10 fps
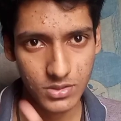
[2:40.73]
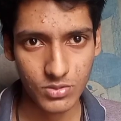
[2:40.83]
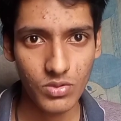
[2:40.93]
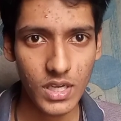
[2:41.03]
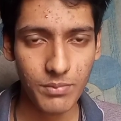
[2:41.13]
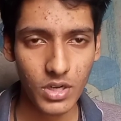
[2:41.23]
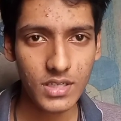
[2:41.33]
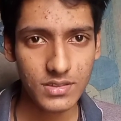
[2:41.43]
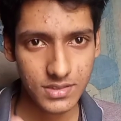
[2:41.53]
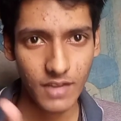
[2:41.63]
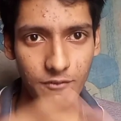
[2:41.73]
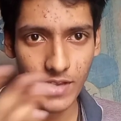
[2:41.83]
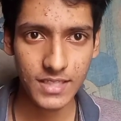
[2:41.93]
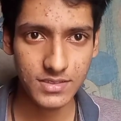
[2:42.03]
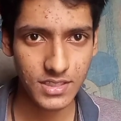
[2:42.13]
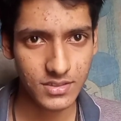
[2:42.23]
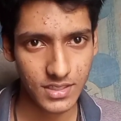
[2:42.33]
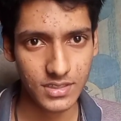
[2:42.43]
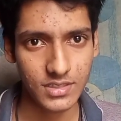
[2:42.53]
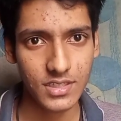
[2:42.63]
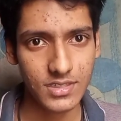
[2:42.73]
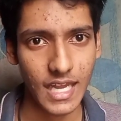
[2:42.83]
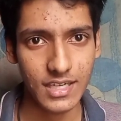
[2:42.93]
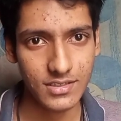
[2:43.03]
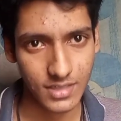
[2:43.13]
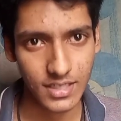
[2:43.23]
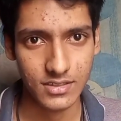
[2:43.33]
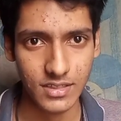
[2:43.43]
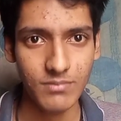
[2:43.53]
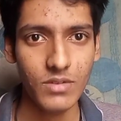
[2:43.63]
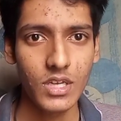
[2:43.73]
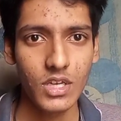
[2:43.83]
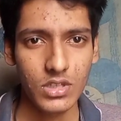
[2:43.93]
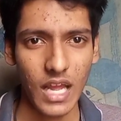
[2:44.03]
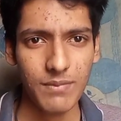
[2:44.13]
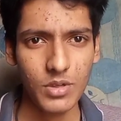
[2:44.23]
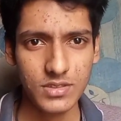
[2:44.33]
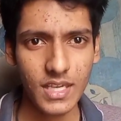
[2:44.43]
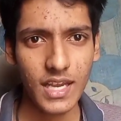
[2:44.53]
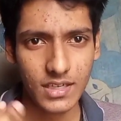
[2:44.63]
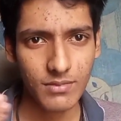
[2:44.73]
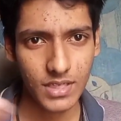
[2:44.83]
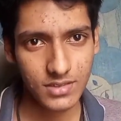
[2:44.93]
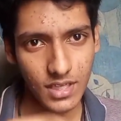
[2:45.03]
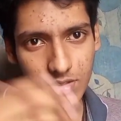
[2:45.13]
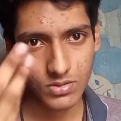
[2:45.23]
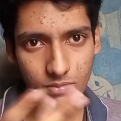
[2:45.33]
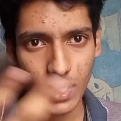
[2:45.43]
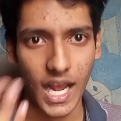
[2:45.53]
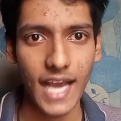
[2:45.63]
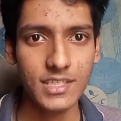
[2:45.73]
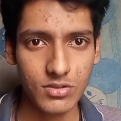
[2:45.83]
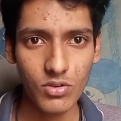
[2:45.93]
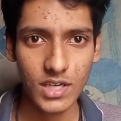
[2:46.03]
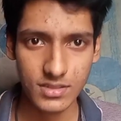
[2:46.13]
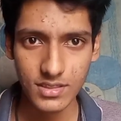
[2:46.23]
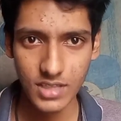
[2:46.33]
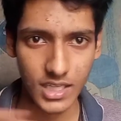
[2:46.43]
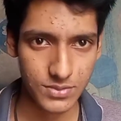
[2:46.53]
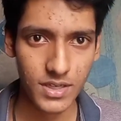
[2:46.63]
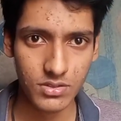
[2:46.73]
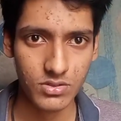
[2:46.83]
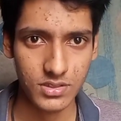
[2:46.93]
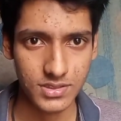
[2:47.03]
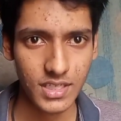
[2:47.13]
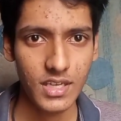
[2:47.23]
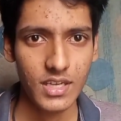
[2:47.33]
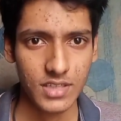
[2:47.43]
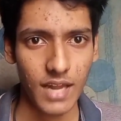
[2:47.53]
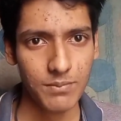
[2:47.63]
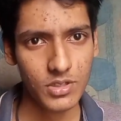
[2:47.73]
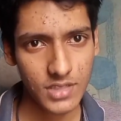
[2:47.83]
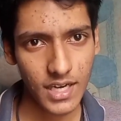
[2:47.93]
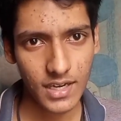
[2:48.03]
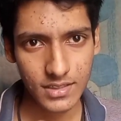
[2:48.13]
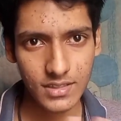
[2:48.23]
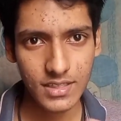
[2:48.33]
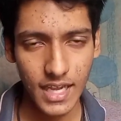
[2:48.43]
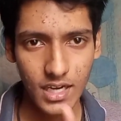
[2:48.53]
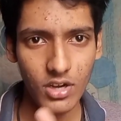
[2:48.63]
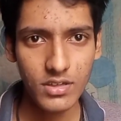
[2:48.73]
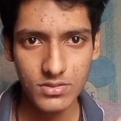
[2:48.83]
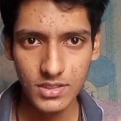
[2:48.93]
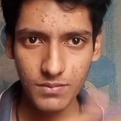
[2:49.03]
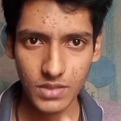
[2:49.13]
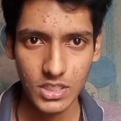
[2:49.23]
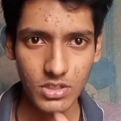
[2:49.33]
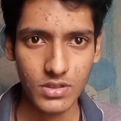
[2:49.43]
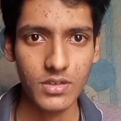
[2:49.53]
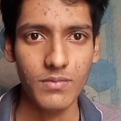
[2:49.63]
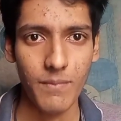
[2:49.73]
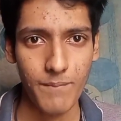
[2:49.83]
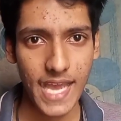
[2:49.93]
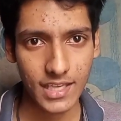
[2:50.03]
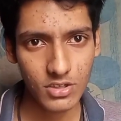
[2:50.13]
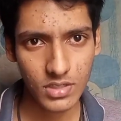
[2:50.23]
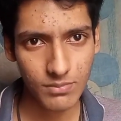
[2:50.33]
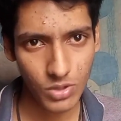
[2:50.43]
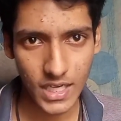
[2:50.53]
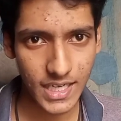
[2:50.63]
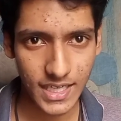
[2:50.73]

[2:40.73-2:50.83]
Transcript: মানে স্কুলে পড়ে সে ফেন্সিং শিখতে চায় দ্যাট ইজ হার ড্রিম তারপর সে একটা মানে তার মানে হাই স্কুলটা সে ট্রান্সফার করতে চায় তারপর তার একদিন দেখা হয়েছে ব্যাক ইয়ে, ইউরিম বলে